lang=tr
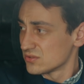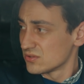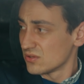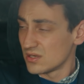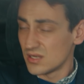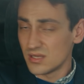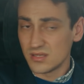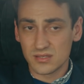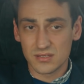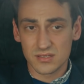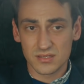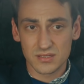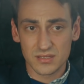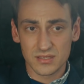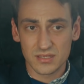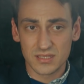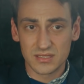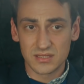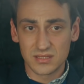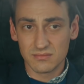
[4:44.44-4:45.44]
Sonra
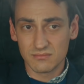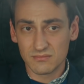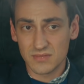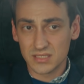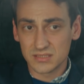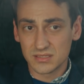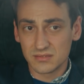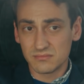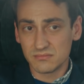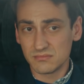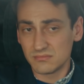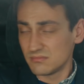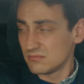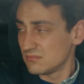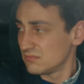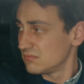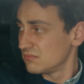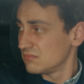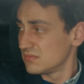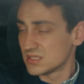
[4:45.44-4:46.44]
gittim baktım
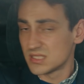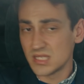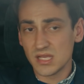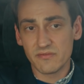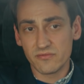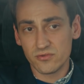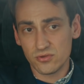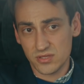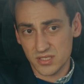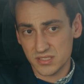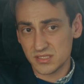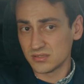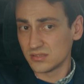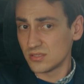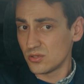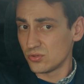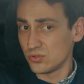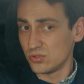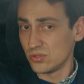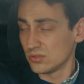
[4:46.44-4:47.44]
misafir
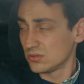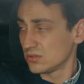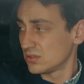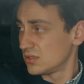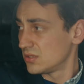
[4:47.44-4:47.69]
odasında uyuyor.